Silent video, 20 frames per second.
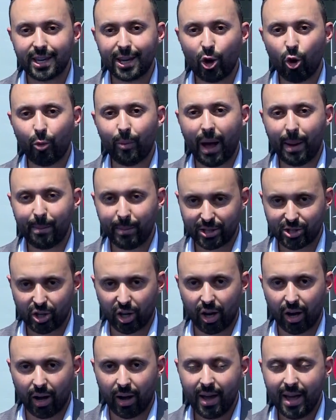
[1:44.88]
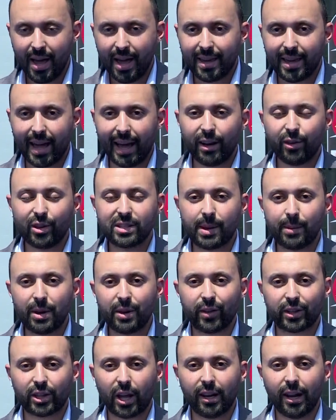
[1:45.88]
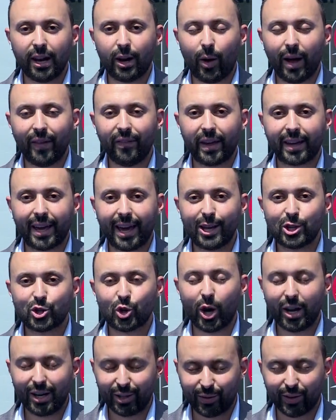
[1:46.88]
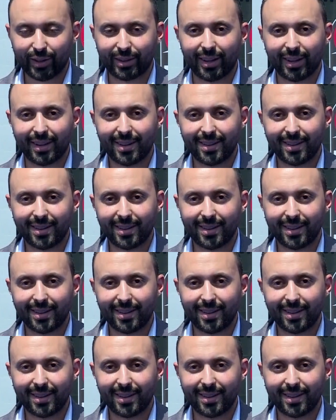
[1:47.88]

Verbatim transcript: ومحمد صلاح يعني زميلي فتح الله لو عندك اي سؤال اتفضل